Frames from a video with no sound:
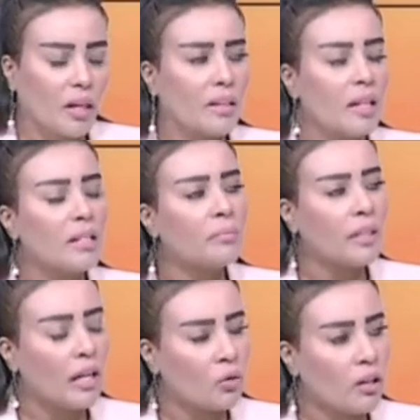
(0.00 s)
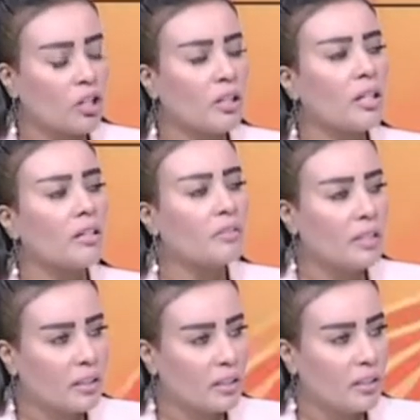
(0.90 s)
يعني لازم تاخد عشان تعرف
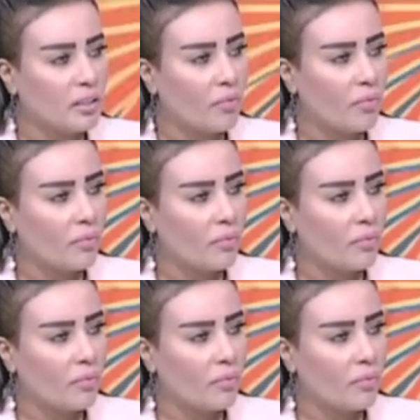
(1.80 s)
تدي يبقى في